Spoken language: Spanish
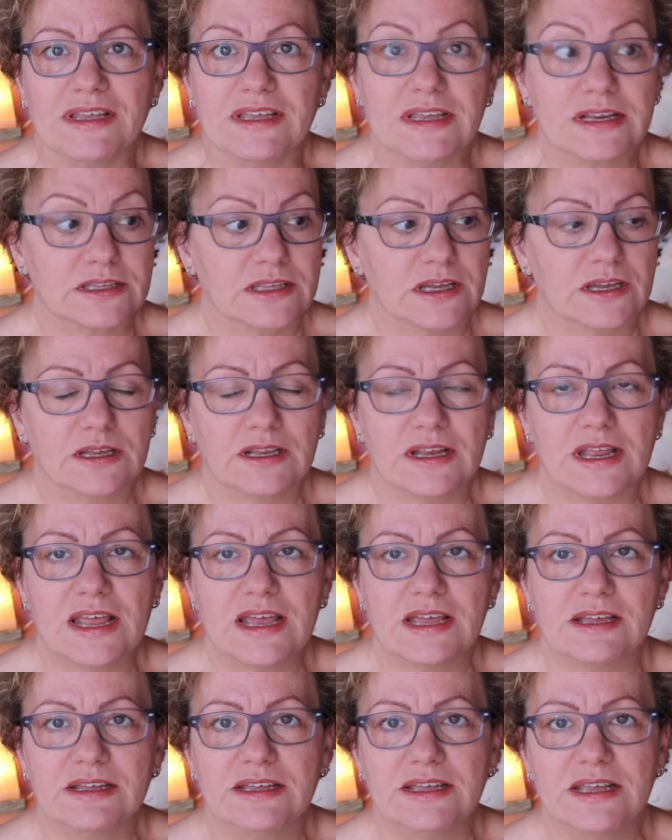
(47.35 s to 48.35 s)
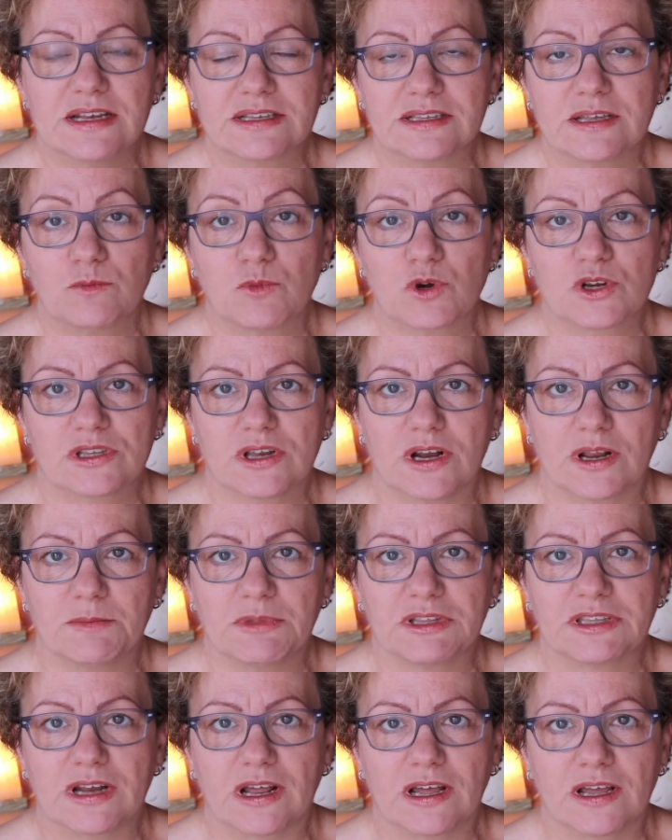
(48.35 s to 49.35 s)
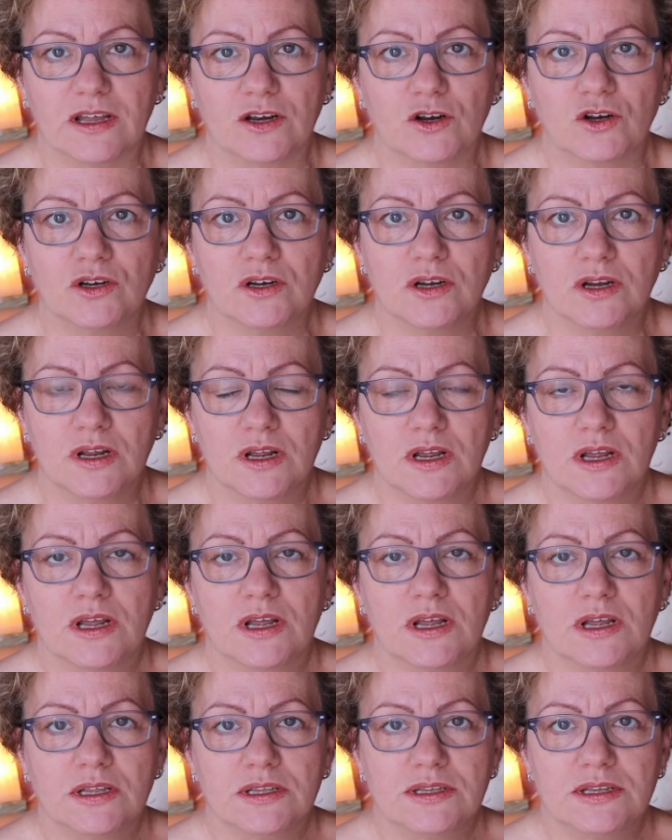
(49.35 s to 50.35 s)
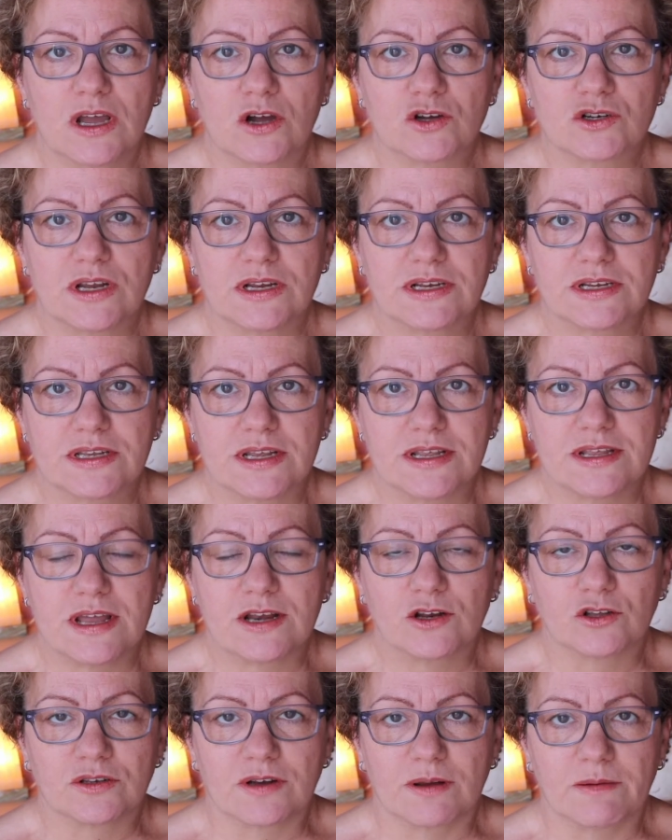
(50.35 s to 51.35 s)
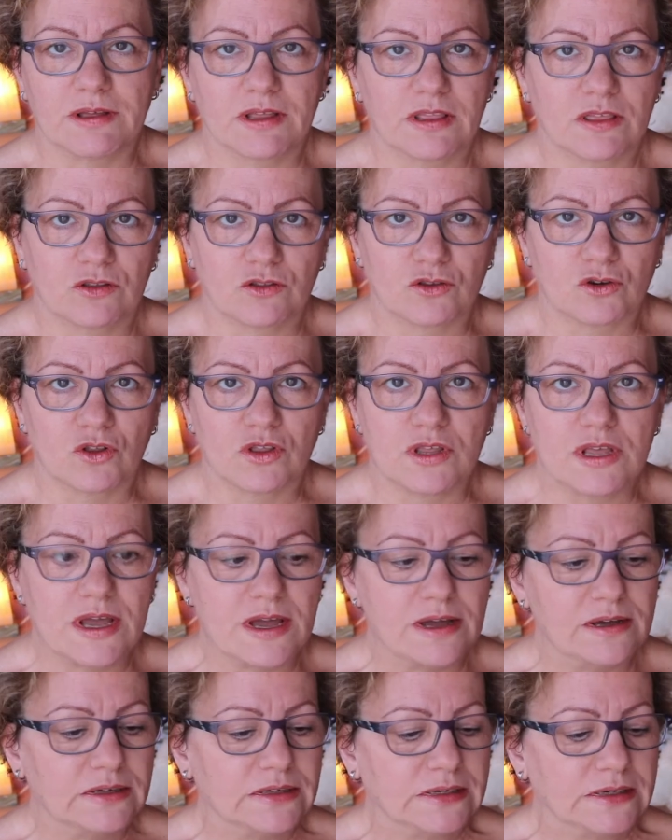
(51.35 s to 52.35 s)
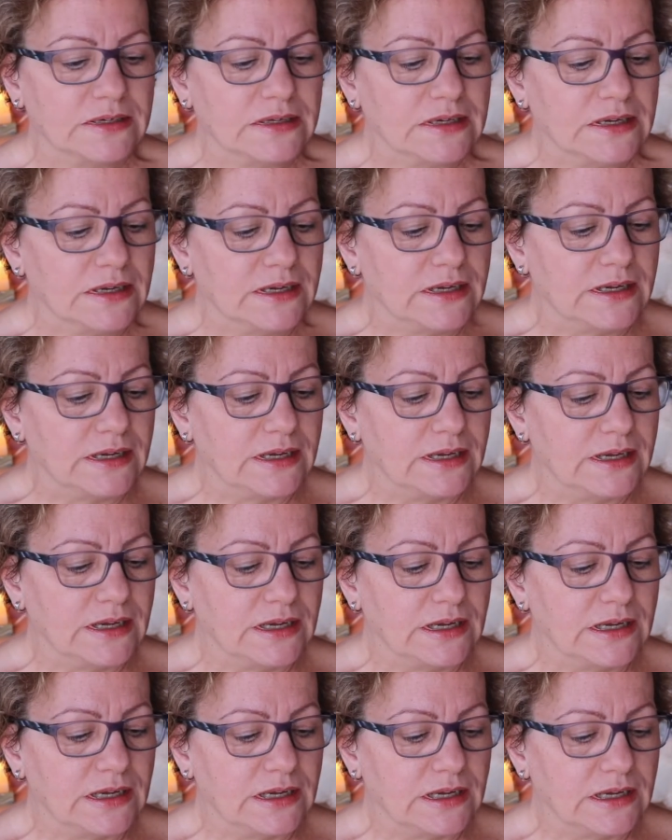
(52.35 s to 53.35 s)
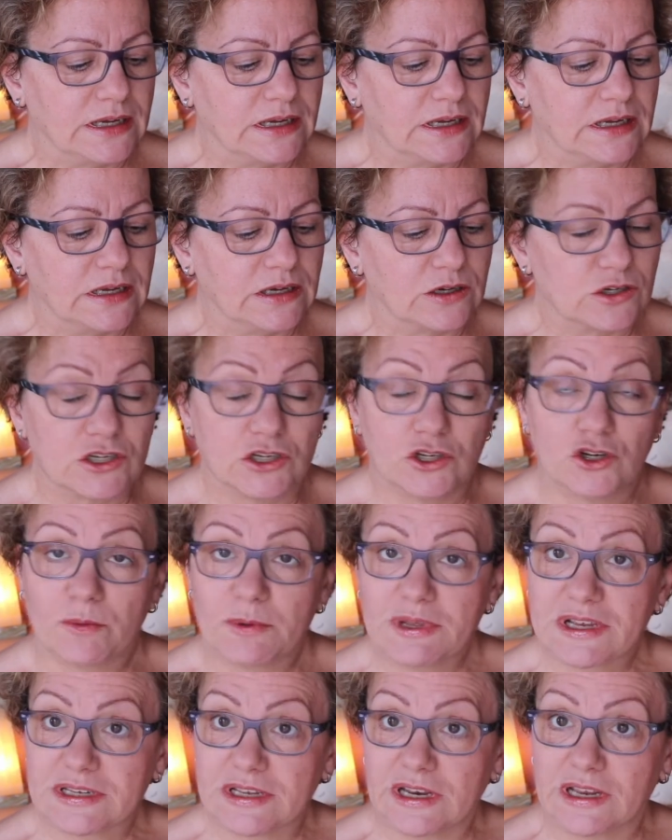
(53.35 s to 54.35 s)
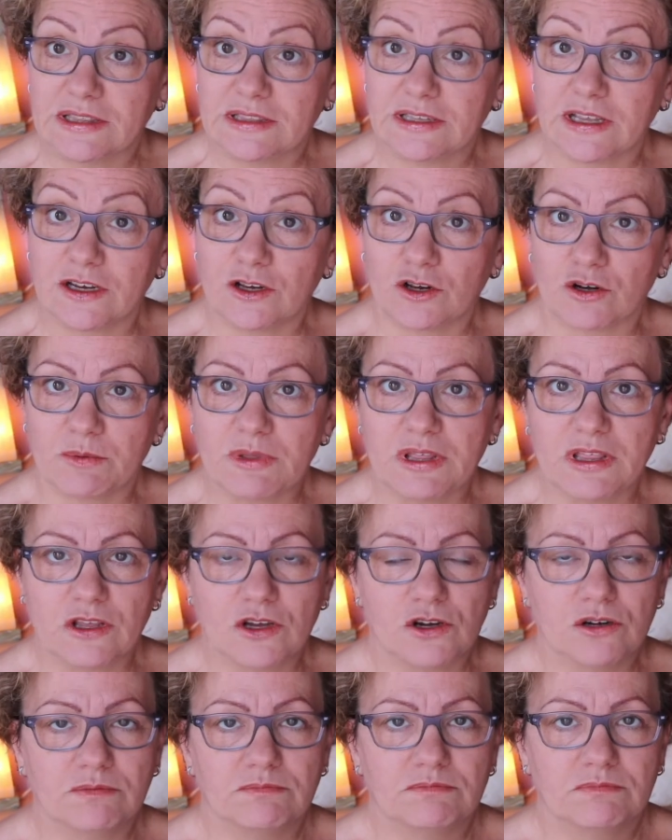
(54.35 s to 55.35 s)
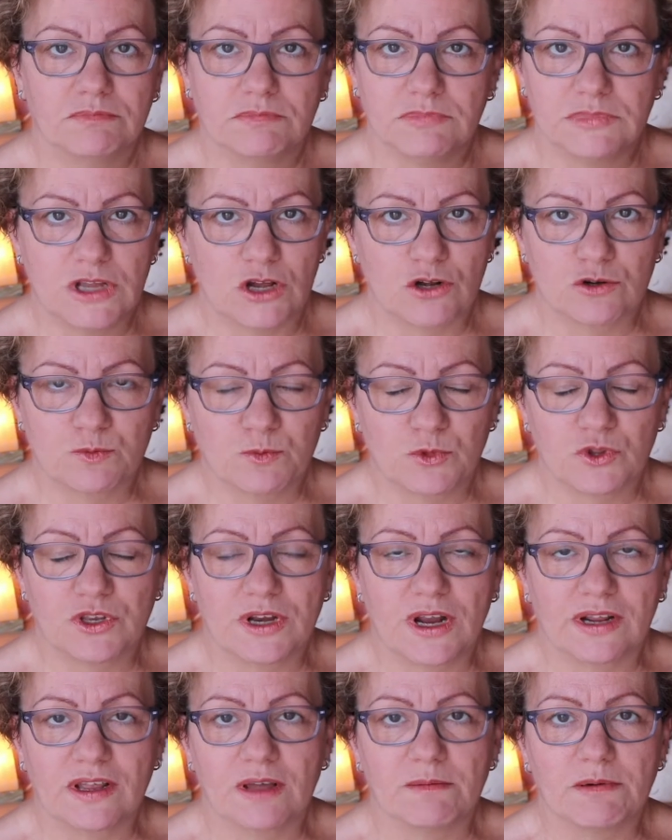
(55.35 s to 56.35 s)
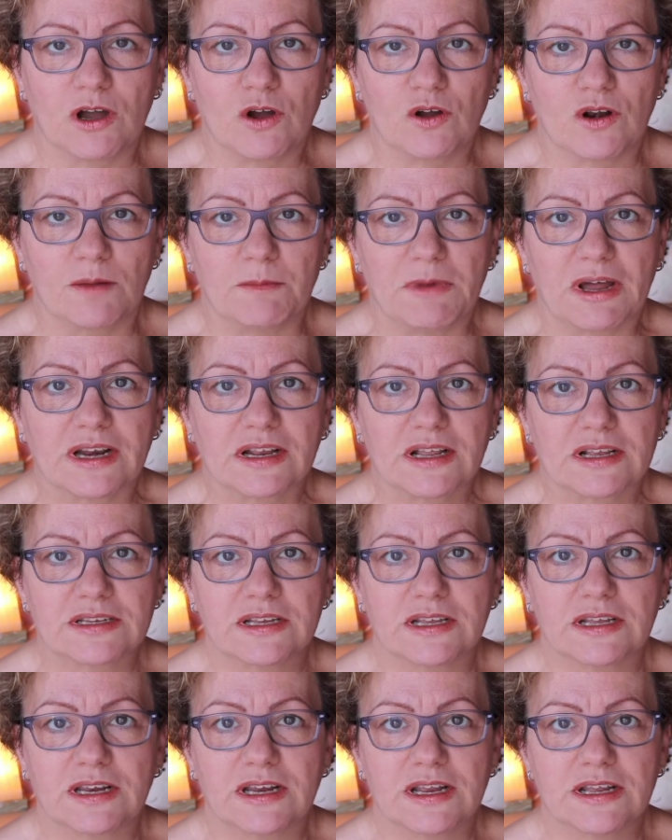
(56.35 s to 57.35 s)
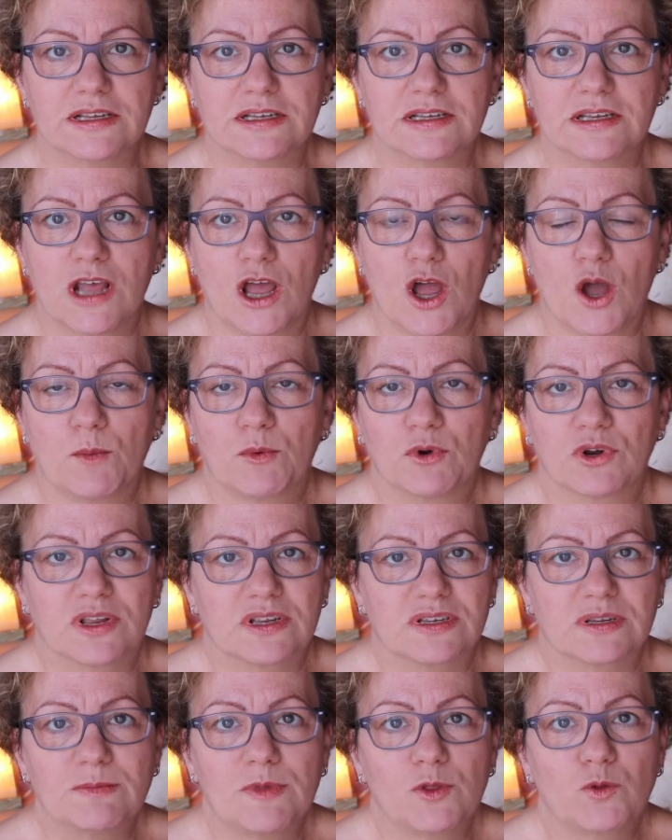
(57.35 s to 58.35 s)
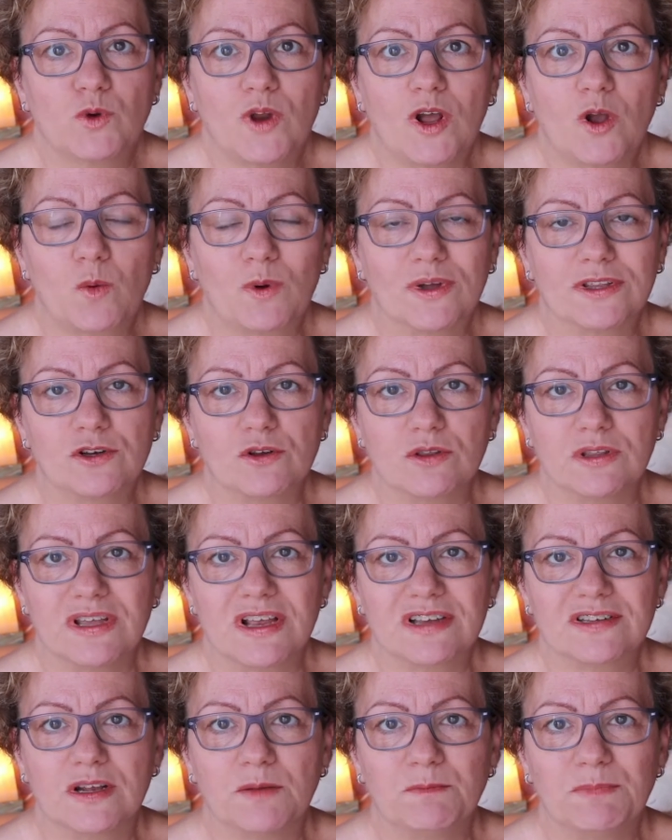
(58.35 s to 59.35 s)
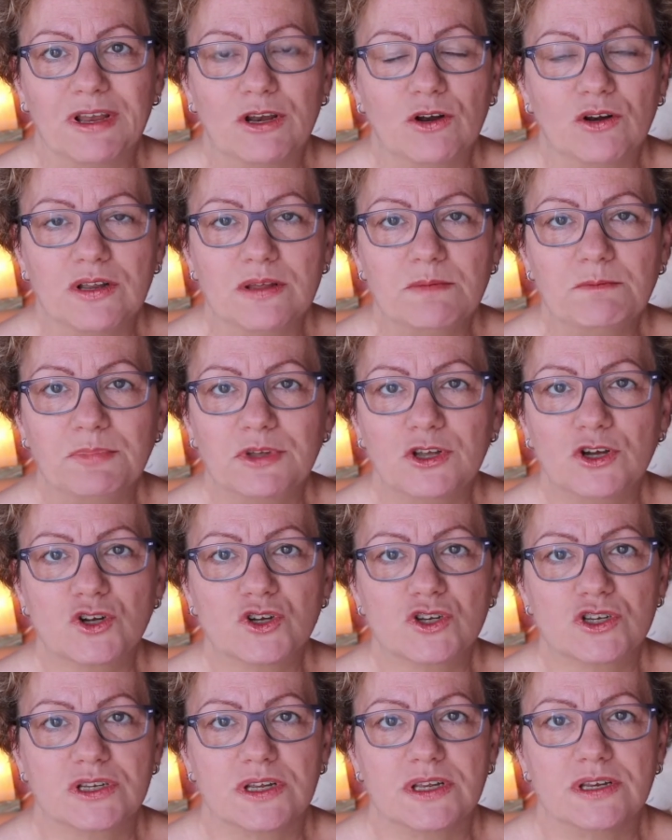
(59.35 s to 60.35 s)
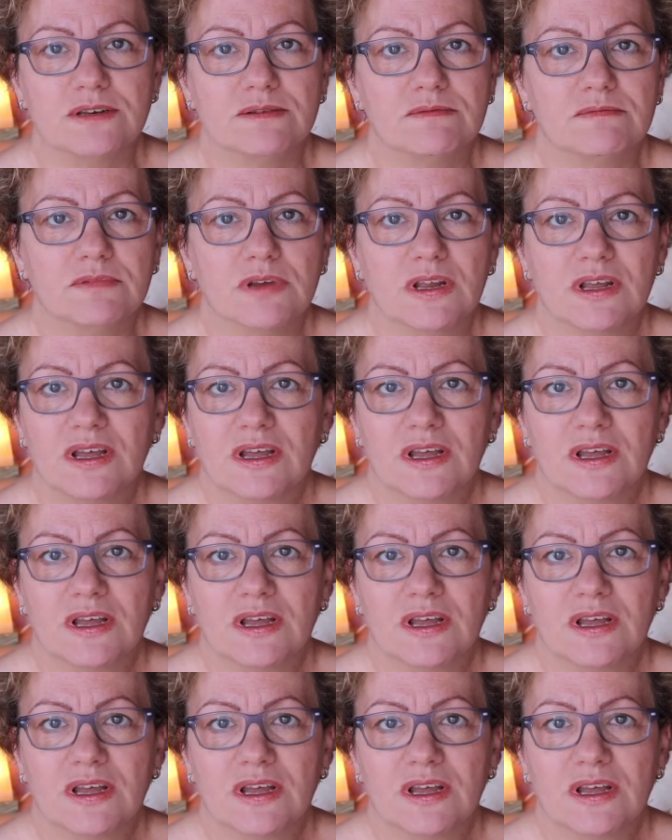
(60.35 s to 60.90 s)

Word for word: Y, este que, y, esta muestra que me trajeron, ya os la enseñaré otra vez, otro día, eh, si no veis el anterior vídeo, ya os pondré aquí abajo la marca si queréis, porque es que me dura cuatro días el pelo limpio sin...